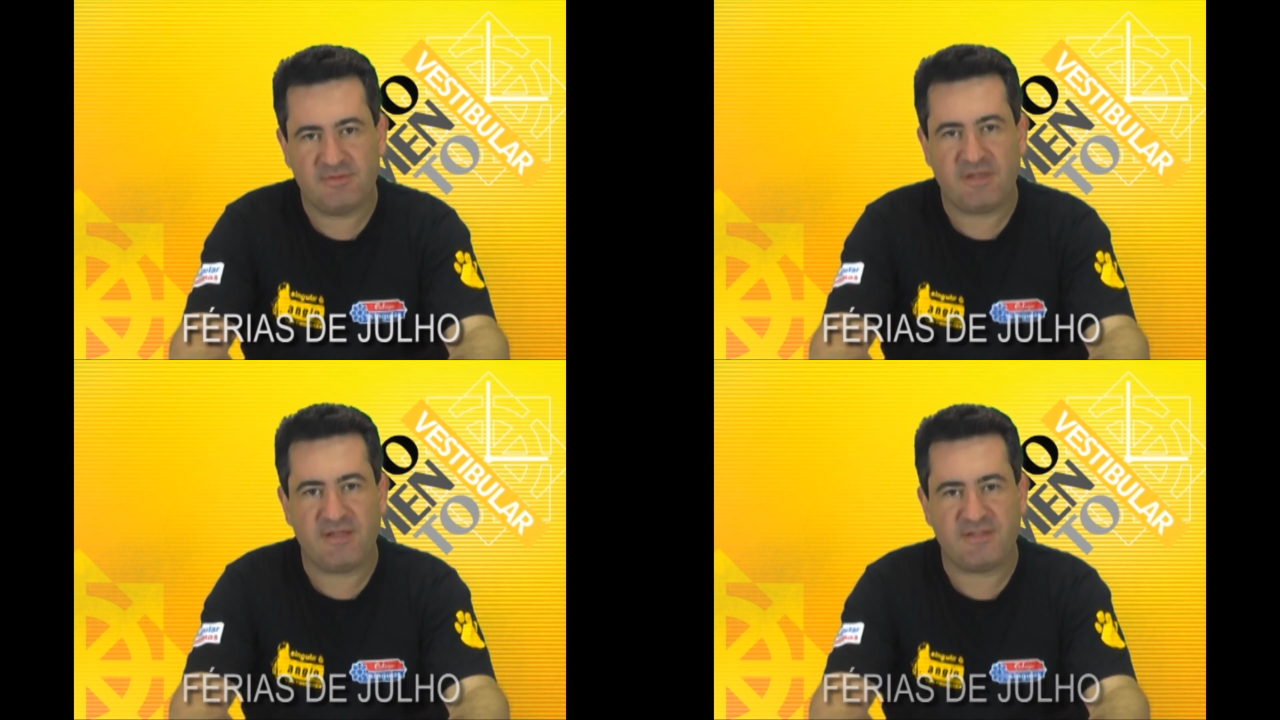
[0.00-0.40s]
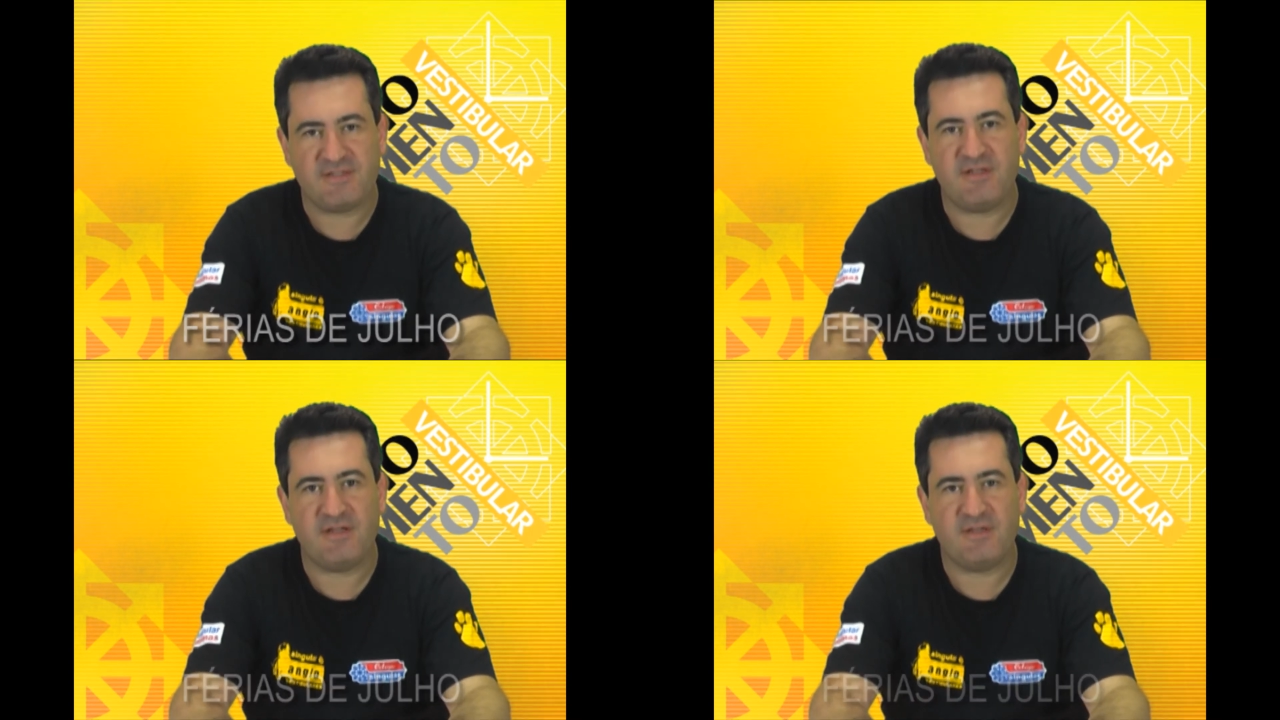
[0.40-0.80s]
tem que
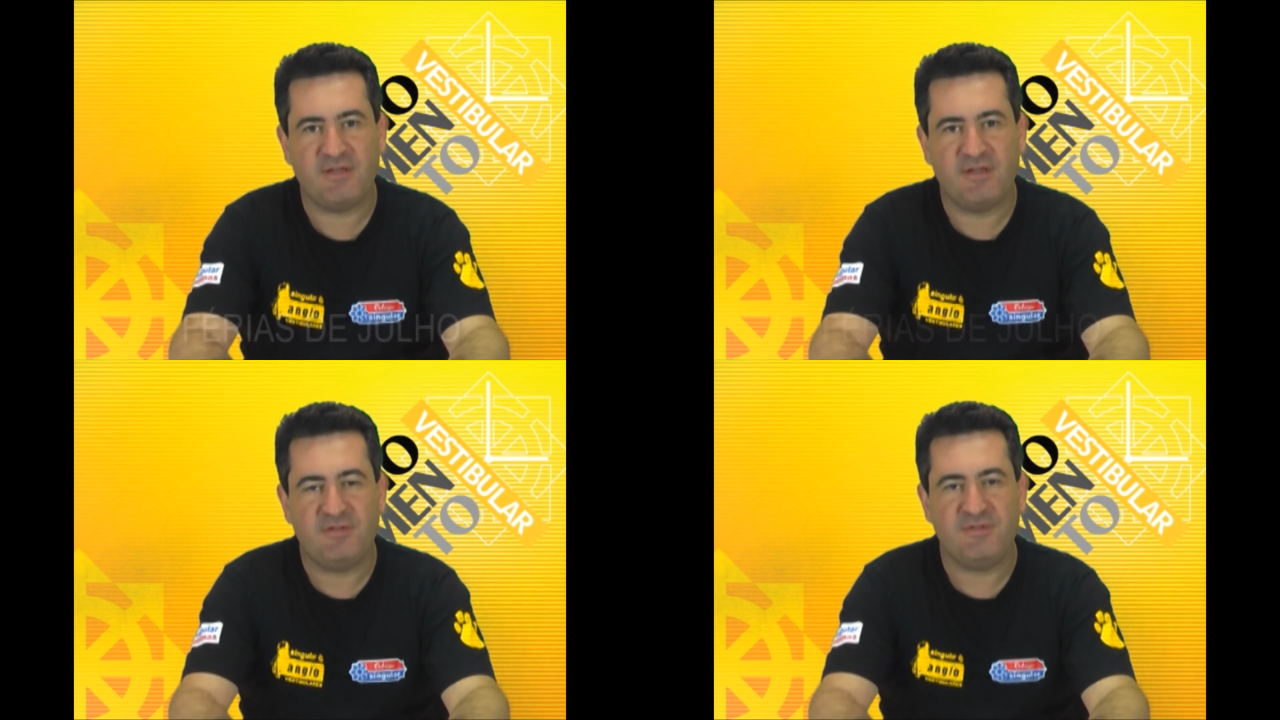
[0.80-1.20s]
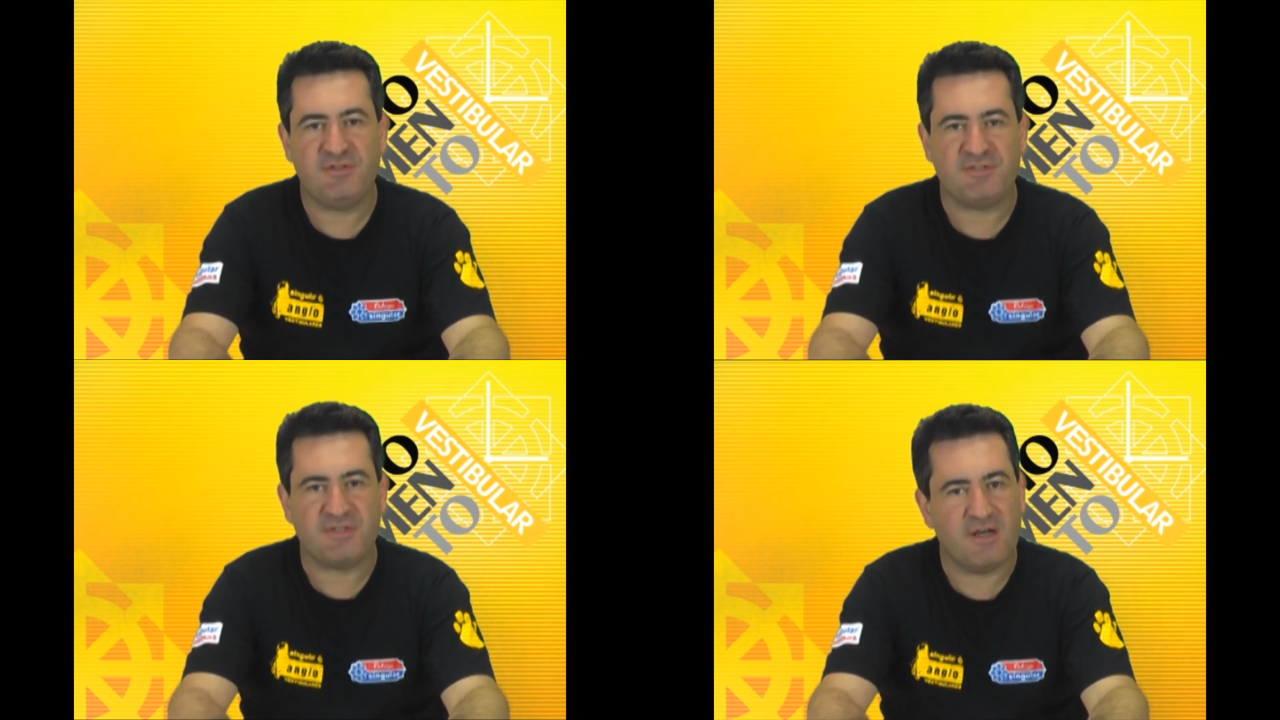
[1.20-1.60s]
ser de
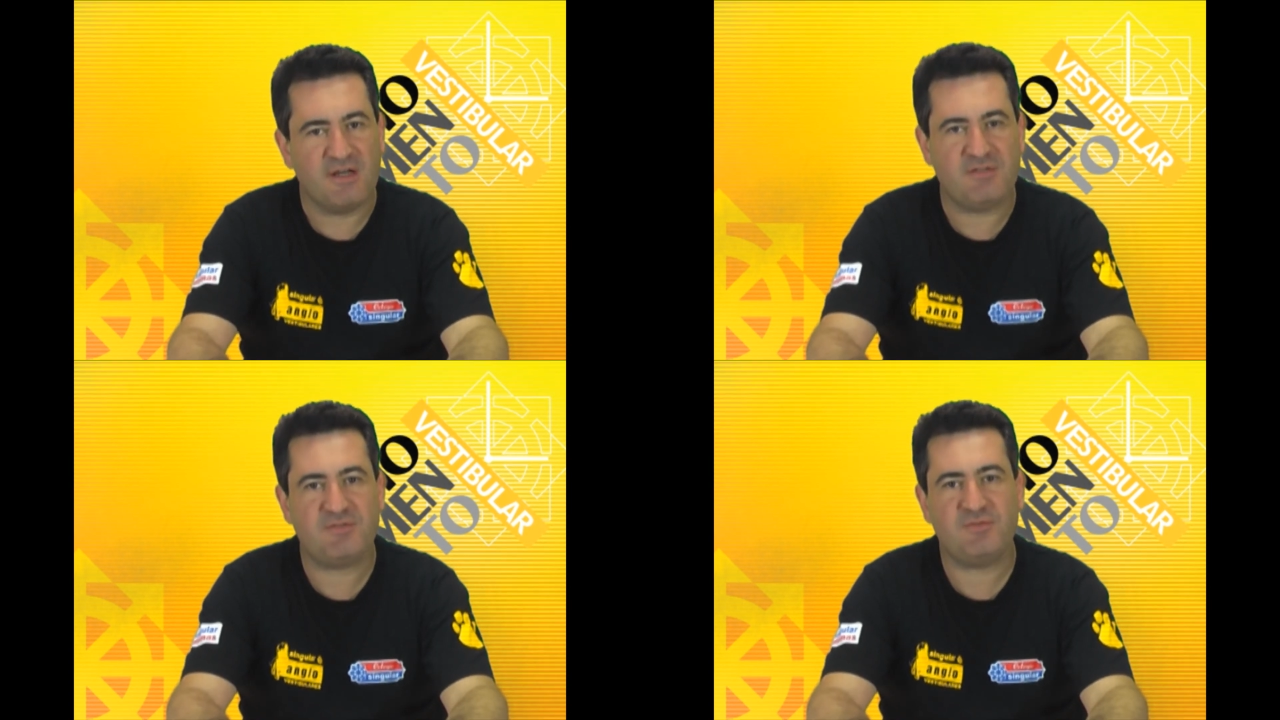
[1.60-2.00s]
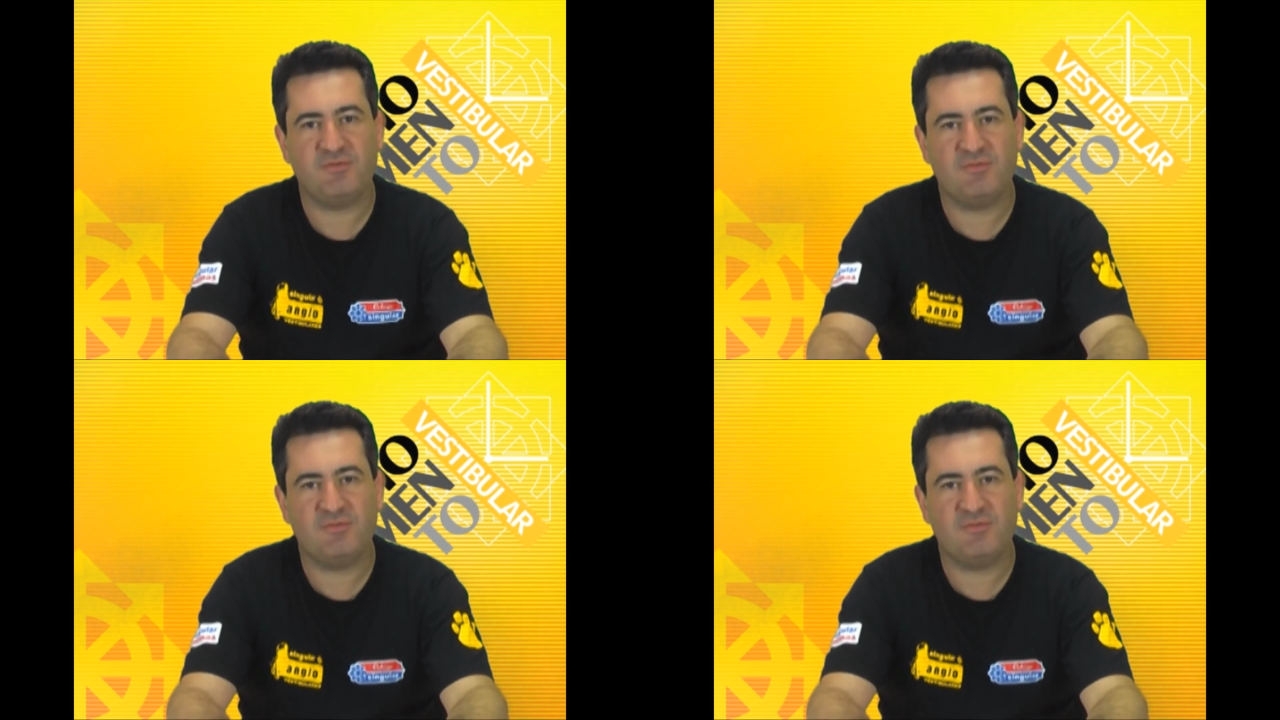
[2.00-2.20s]
descanso,